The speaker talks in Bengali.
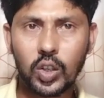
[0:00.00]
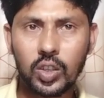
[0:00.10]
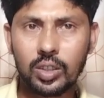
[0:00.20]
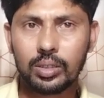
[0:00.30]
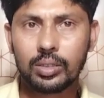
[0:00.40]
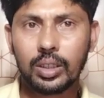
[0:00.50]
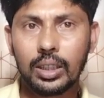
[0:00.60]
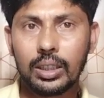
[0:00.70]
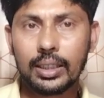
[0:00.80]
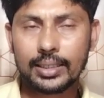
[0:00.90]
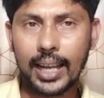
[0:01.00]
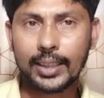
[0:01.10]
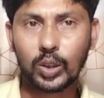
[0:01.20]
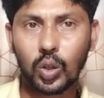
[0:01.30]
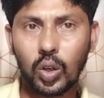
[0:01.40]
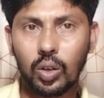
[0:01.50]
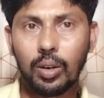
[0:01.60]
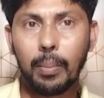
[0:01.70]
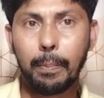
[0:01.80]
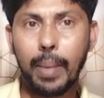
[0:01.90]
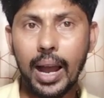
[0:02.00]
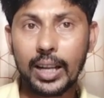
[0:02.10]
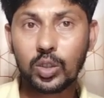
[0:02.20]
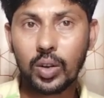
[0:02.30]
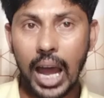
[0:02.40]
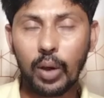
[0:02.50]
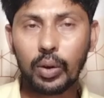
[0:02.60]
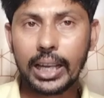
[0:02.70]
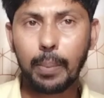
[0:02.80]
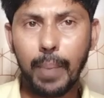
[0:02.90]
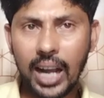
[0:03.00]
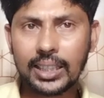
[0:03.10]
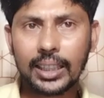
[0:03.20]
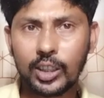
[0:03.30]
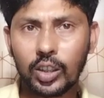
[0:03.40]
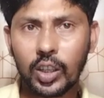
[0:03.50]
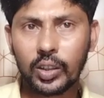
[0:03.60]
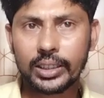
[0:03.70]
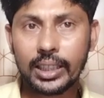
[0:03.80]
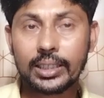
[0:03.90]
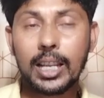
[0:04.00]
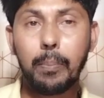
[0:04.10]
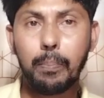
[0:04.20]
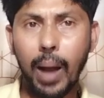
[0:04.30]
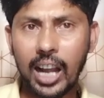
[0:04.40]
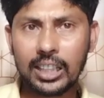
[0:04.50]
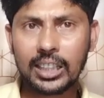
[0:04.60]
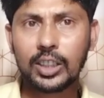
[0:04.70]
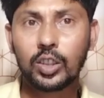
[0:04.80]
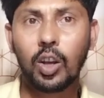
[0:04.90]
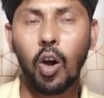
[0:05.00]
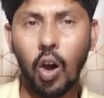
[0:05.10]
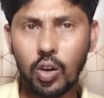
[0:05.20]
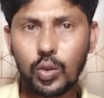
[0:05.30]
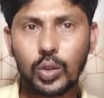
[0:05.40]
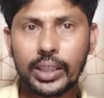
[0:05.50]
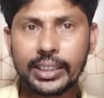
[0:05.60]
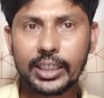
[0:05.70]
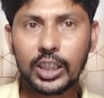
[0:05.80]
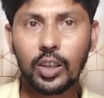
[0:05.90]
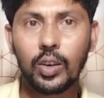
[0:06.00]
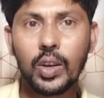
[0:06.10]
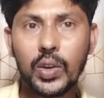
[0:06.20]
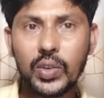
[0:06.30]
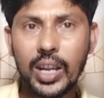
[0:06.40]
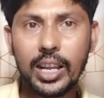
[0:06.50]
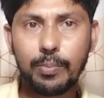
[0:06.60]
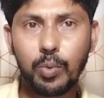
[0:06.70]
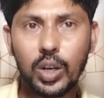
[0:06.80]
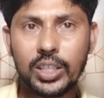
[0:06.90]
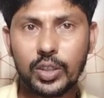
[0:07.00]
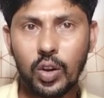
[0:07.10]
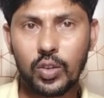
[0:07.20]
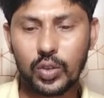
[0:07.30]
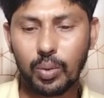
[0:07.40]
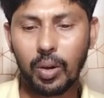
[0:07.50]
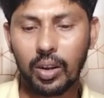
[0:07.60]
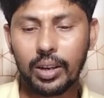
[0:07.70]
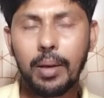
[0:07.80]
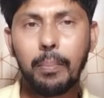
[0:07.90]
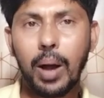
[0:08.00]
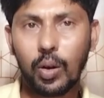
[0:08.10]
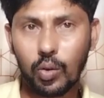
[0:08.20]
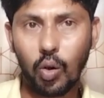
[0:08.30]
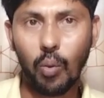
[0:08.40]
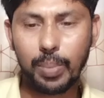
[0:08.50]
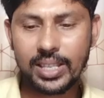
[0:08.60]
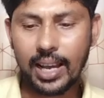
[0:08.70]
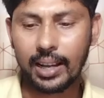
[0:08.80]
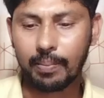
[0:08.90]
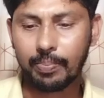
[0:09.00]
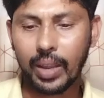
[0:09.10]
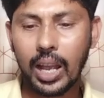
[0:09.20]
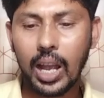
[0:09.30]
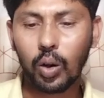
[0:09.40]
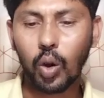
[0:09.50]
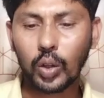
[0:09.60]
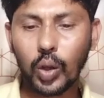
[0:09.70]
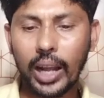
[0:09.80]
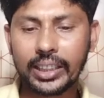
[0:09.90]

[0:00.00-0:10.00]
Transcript: ছাত্র বা একজন নাগরিকের বাক স্বাধীনতা রয়েছেন সেই বাক স্বাধীনতা হরণ করতে চেয়েছিল সেই পুলিশ কনস্টেবল বা কোনো অফিসার গত একত্রিশে জুলাই